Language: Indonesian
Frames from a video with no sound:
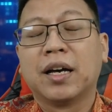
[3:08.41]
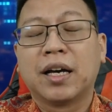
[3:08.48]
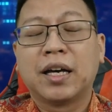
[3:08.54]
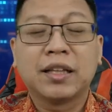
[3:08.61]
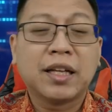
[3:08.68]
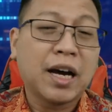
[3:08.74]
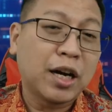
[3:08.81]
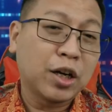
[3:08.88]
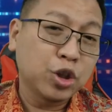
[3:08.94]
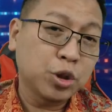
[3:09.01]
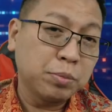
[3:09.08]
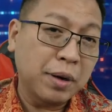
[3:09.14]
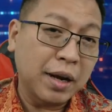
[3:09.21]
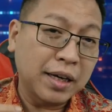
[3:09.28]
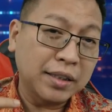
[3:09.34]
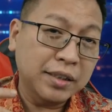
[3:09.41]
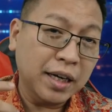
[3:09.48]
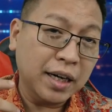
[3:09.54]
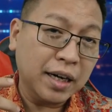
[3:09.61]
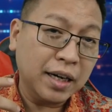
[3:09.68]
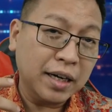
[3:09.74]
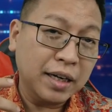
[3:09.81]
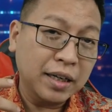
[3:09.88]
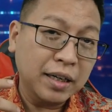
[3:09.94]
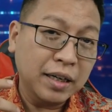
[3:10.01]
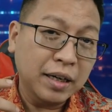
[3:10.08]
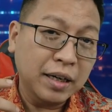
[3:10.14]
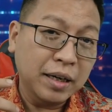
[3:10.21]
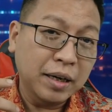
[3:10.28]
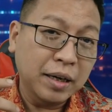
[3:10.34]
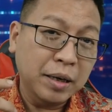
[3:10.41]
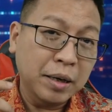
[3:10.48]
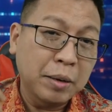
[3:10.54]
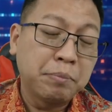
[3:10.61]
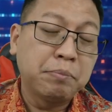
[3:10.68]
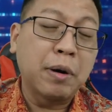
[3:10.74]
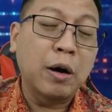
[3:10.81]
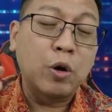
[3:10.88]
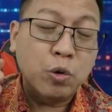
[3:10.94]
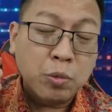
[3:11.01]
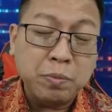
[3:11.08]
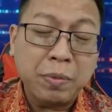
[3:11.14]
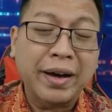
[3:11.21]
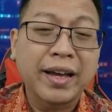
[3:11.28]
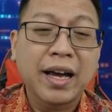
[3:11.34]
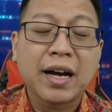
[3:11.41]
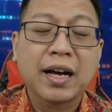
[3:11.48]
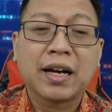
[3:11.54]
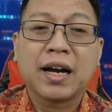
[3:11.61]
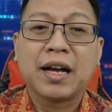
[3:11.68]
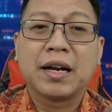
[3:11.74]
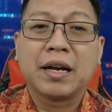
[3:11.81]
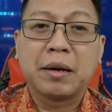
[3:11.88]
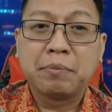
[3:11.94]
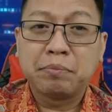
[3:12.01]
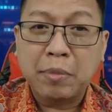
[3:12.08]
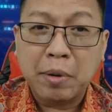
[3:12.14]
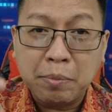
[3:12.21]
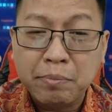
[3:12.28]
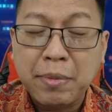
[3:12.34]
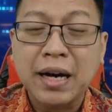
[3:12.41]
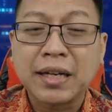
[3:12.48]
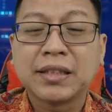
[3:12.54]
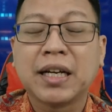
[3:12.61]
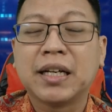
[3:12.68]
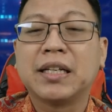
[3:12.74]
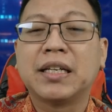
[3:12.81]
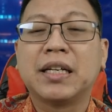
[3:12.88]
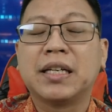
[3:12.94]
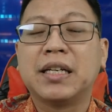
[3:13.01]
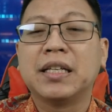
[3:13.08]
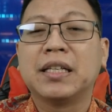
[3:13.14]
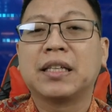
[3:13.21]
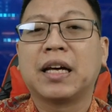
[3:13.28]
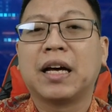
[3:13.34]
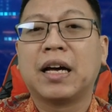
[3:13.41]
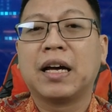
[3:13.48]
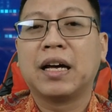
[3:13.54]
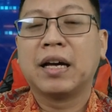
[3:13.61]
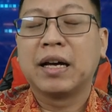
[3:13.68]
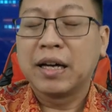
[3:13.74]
Kita harus belajar mengupayakan, memaksa diri kita